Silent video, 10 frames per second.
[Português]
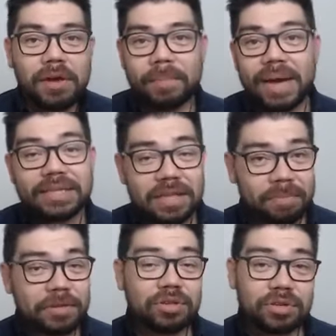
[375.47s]
Mas tem
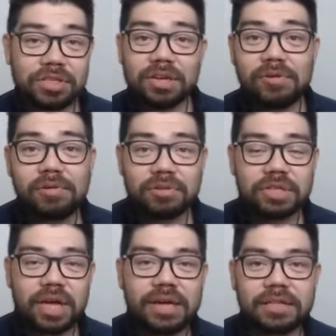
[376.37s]
pessoas que não
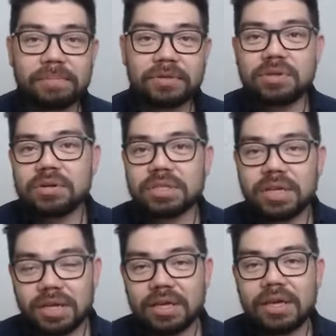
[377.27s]
conseguem, tem pessoas
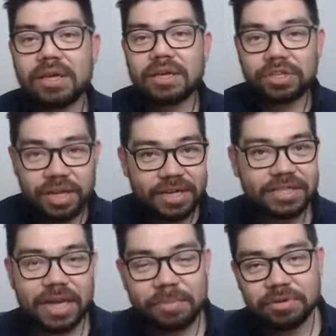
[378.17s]
que já
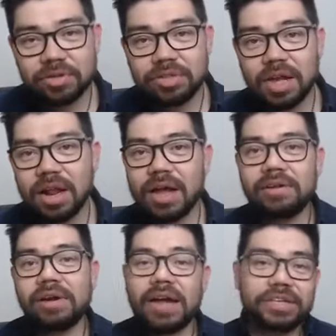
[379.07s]
recebem o seu
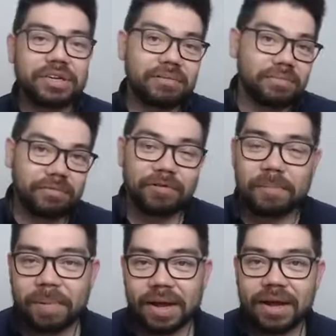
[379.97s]
salário, aí já
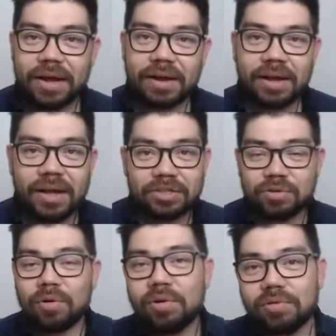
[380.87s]
vão pagar as
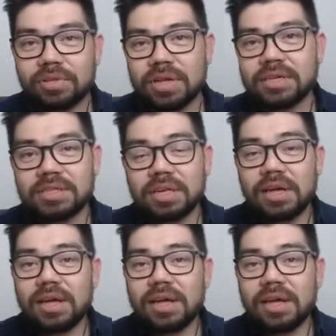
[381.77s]
contas,